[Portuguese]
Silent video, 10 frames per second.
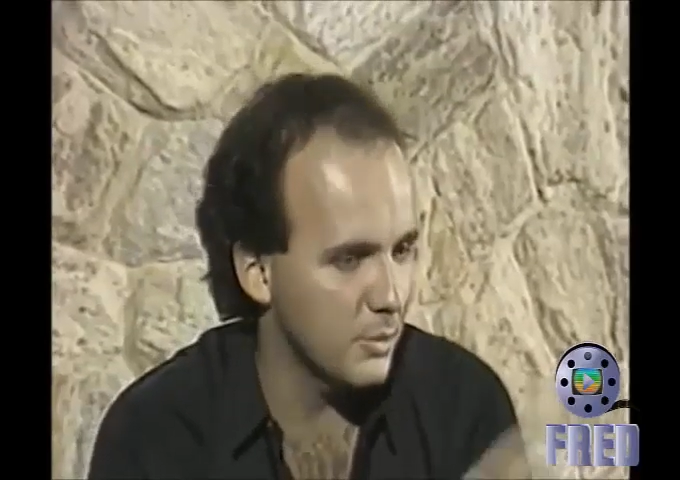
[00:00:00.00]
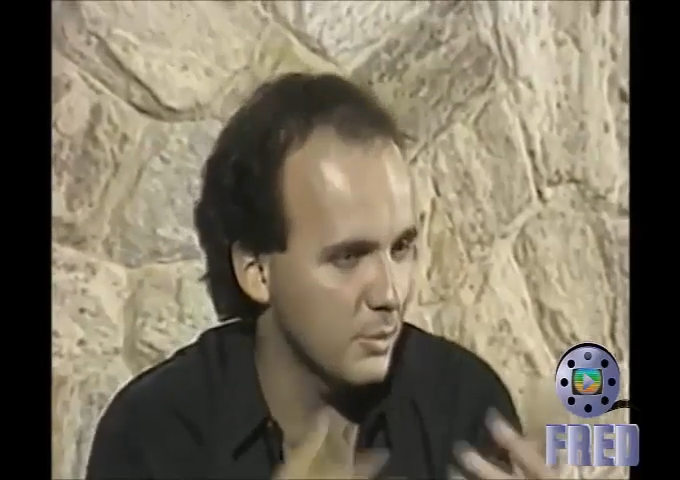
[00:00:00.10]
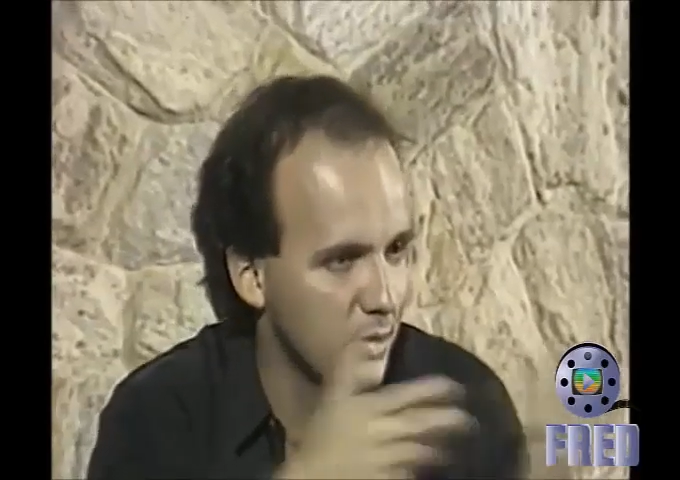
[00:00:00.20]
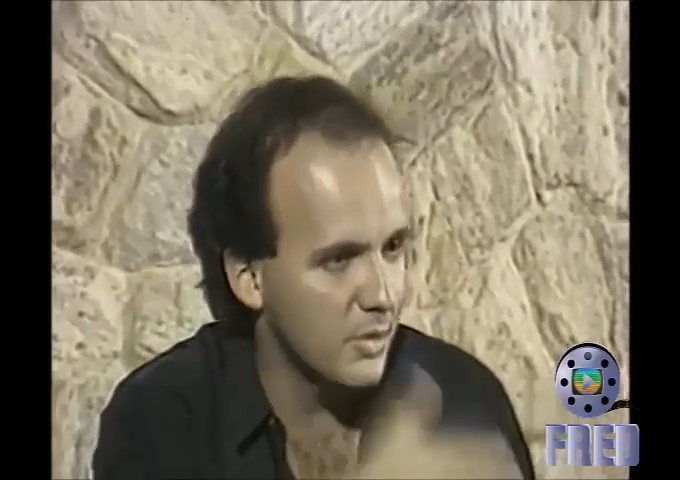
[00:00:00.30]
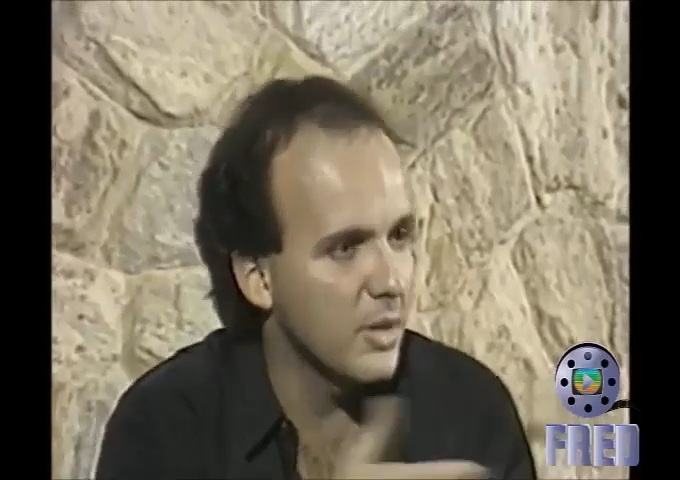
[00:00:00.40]
que as
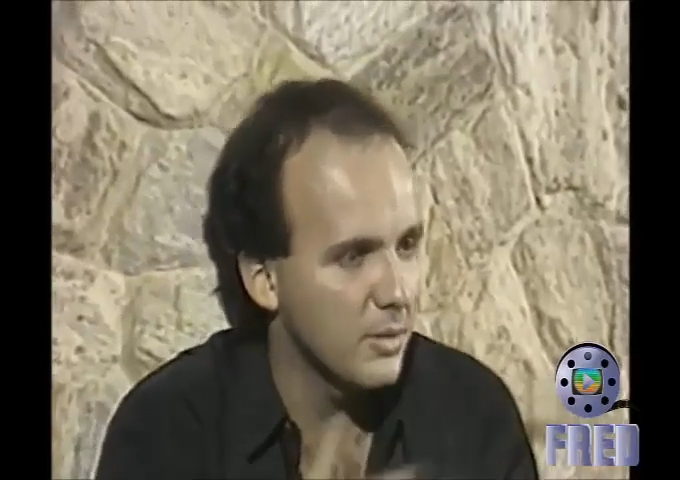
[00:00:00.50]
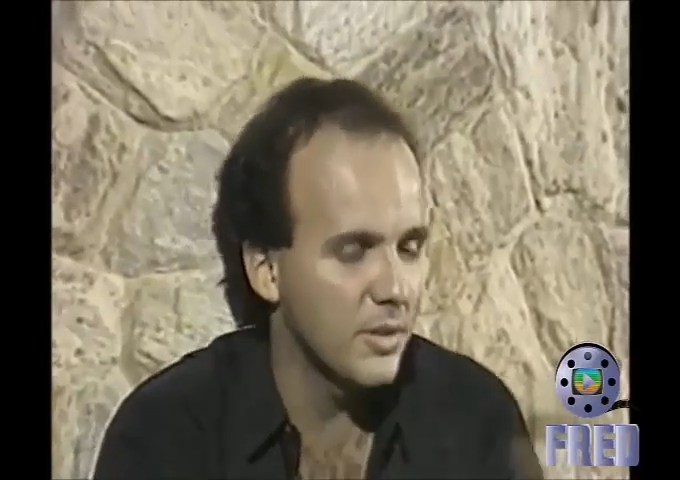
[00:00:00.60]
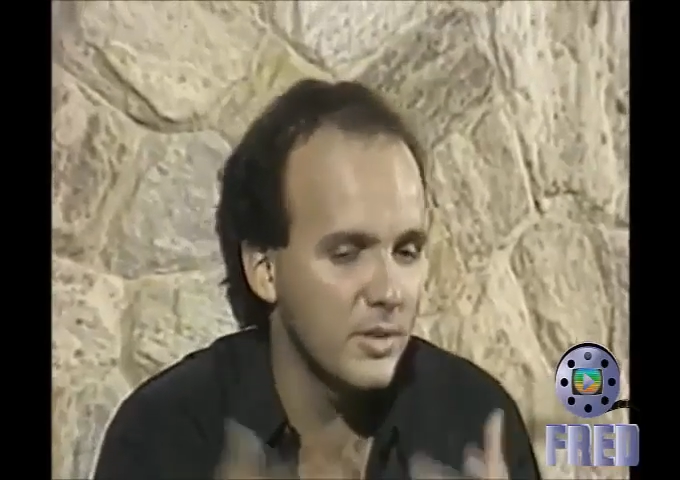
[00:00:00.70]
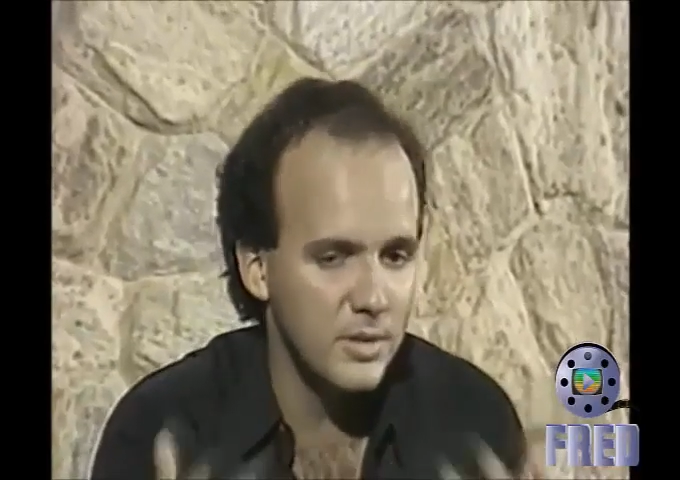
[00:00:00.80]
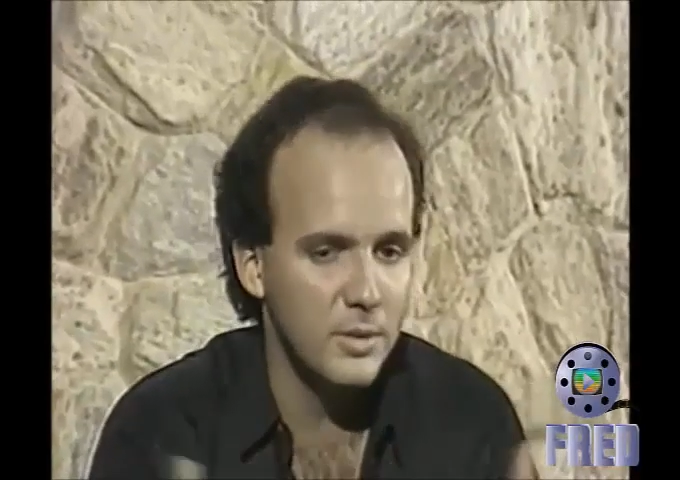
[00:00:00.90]
músicas que ele
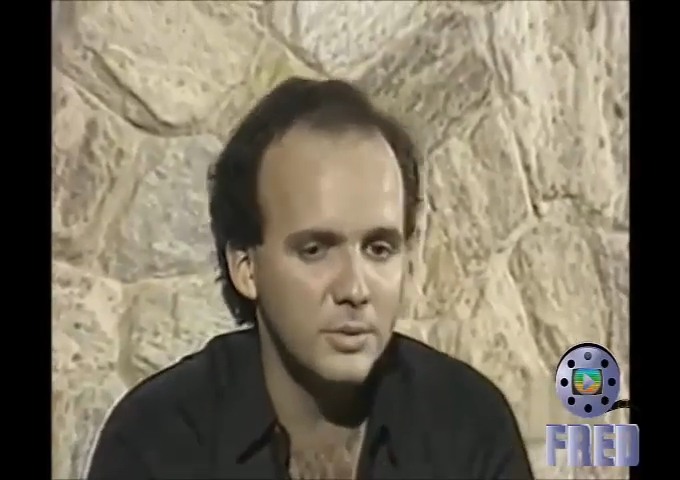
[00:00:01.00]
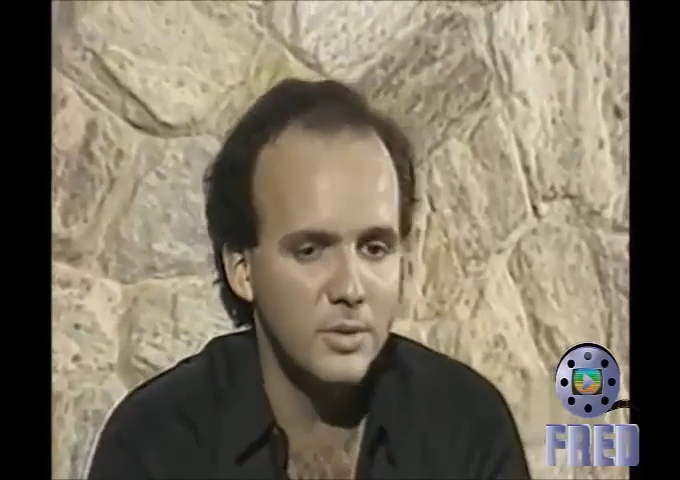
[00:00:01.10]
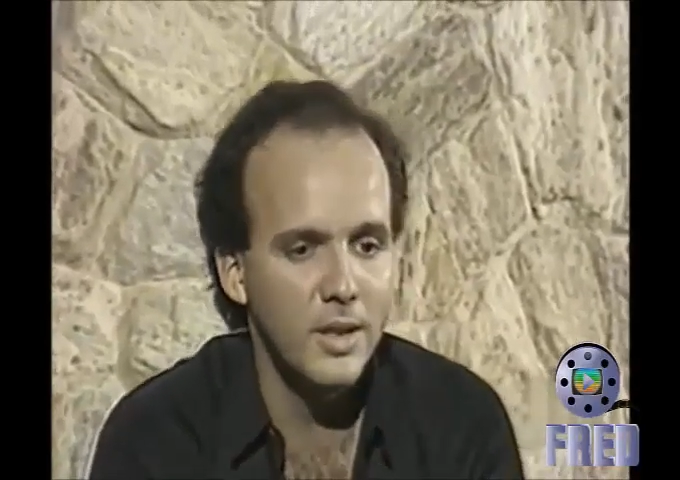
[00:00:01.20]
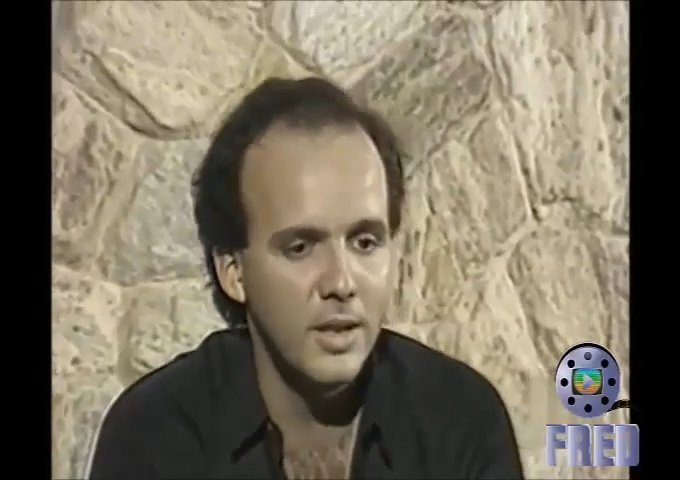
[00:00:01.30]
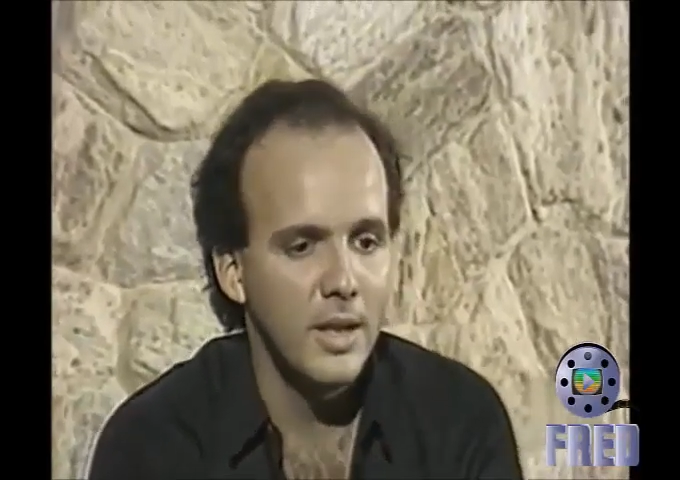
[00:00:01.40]
fez iriam
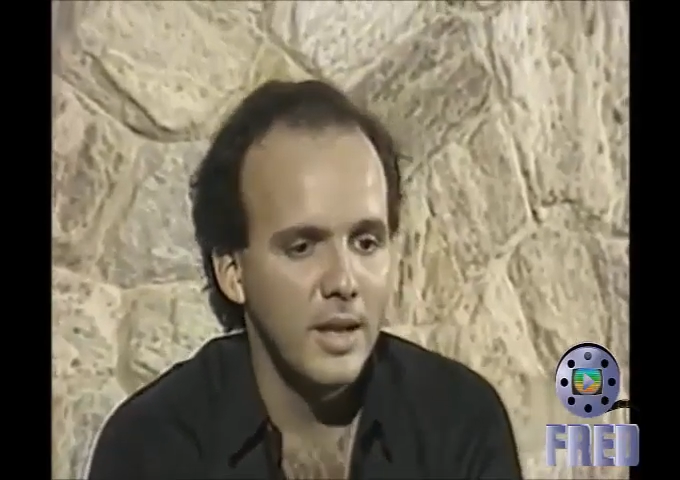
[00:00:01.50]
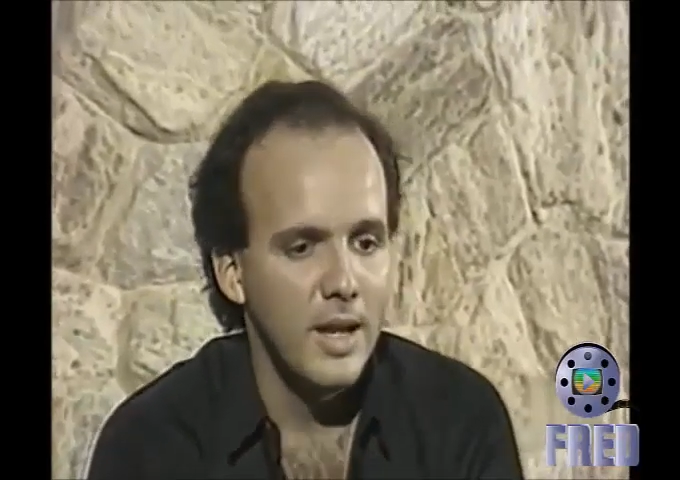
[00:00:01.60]
ter